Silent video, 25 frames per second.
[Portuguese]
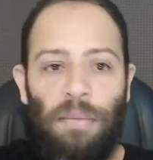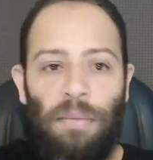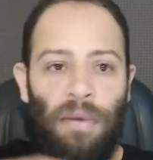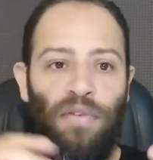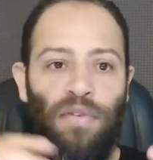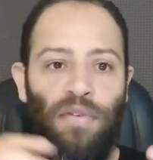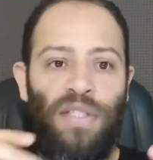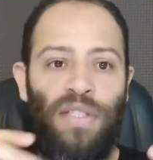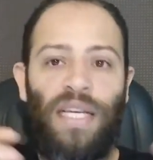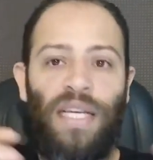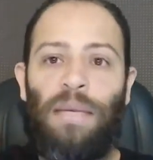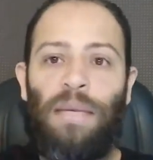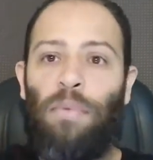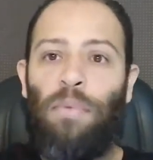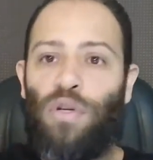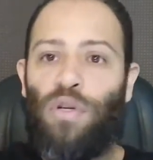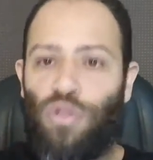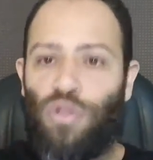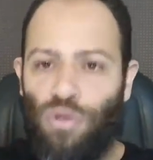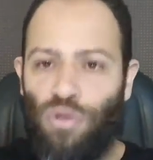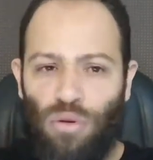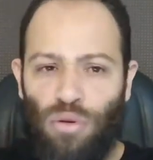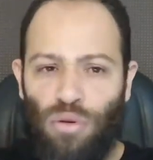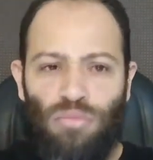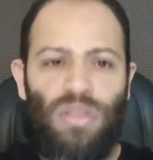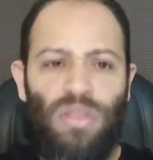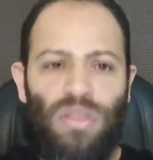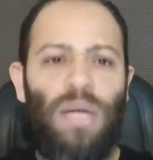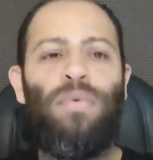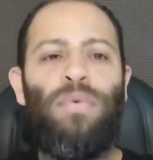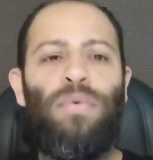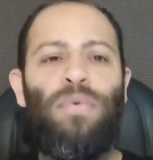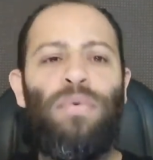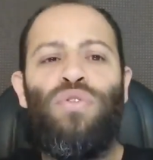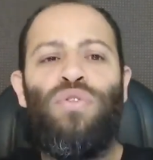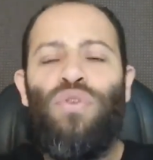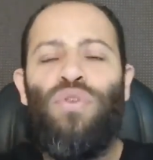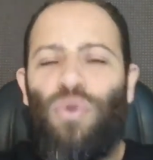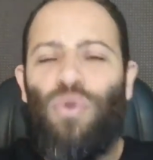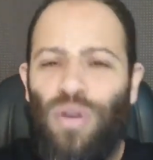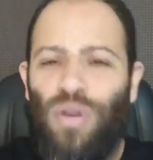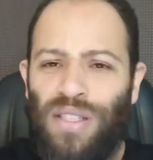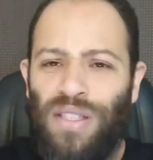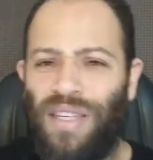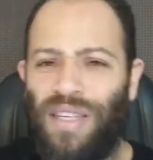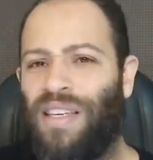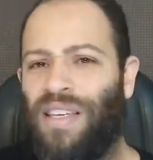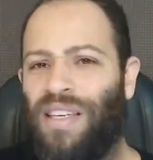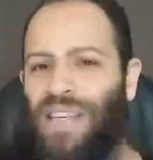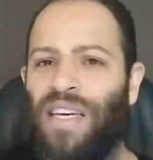para você que, poxa, eu estou com tempo
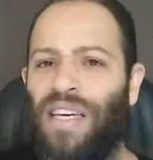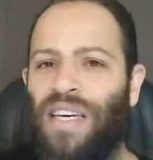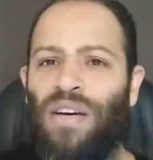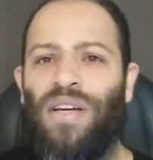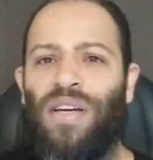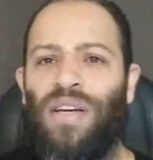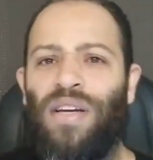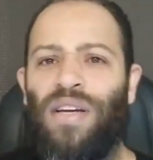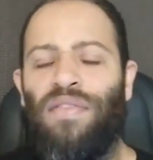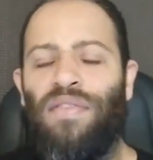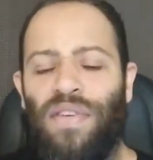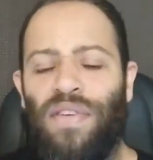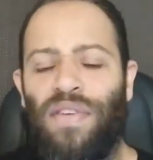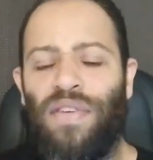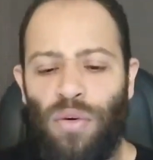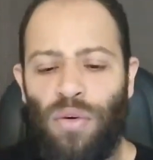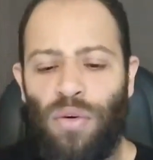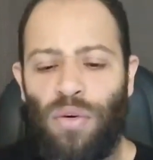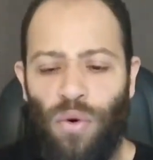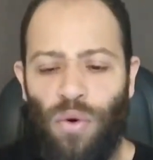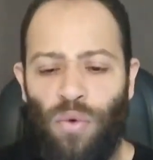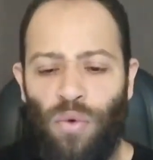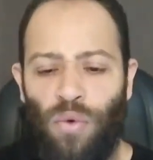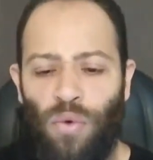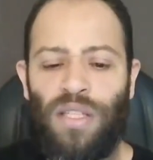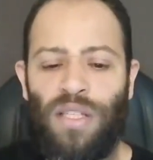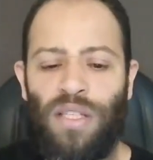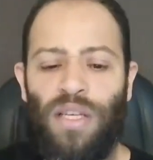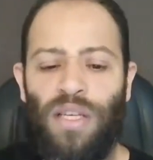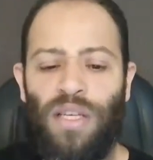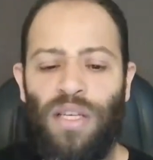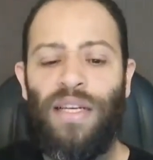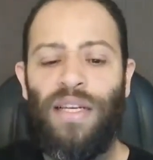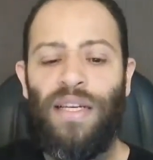ocioso aqui, eu queria fazer alguma coisa.